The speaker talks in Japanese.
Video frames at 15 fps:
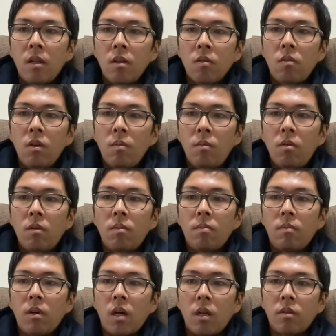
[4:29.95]
これも
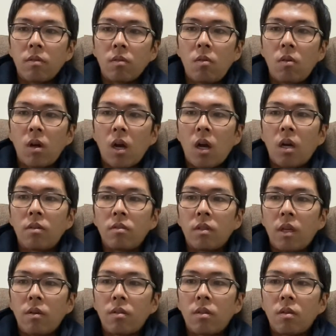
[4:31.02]
あの効果があるんだ
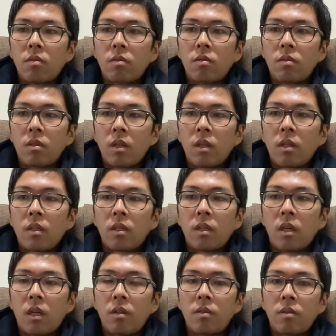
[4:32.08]
よってことをね、
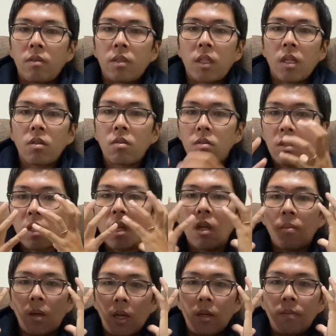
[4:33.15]
あのちゃんとつければ、